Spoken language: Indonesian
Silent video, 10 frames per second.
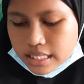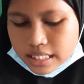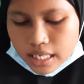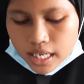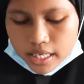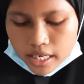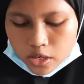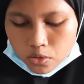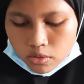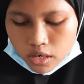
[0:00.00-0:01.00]
istilah yang
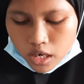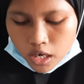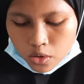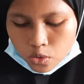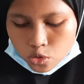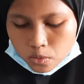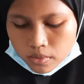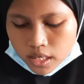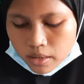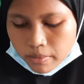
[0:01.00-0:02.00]
digunakan untuk
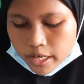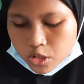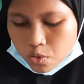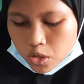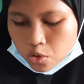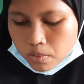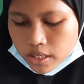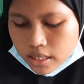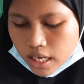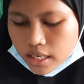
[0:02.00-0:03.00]
menamai suatu
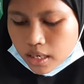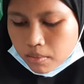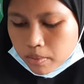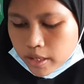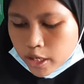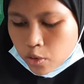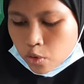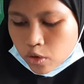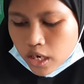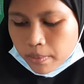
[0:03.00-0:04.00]
benda yang memiliki
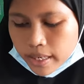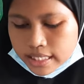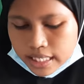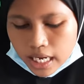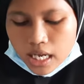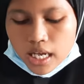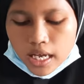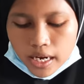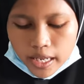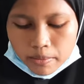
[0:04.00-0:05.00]
ukuran panjang,
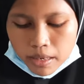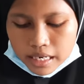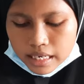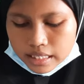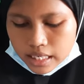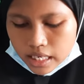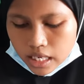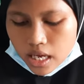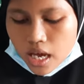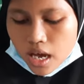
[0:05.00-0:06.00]
lebar, dan
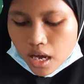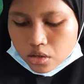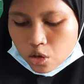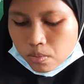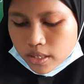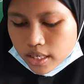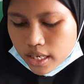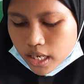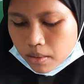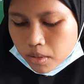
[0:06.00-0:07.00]
tinggi, atau benda
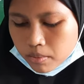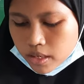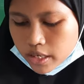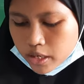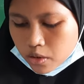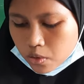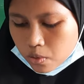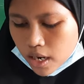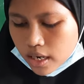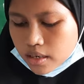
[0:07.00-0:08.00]
yang memiliki
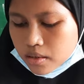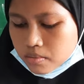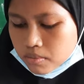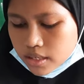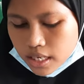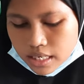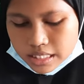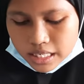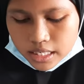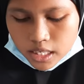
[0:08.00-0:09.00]
ruang. Benda di
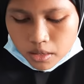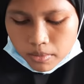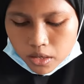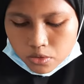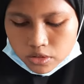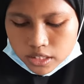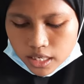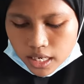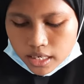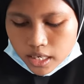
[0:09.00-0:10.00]
sekitar
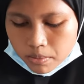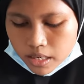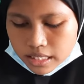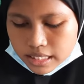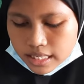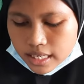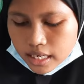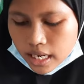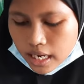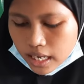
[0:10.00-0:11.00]
manusia ada yang berasal
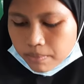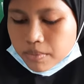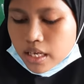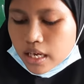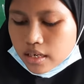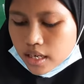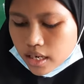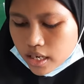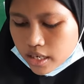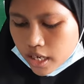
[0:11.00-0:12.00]
dari alam dan
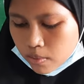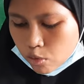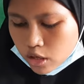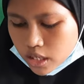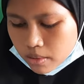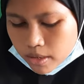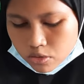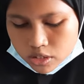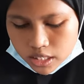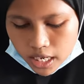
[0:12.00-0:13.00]
ada yang buatan
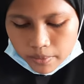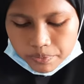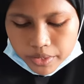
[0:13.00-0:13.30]
manusia.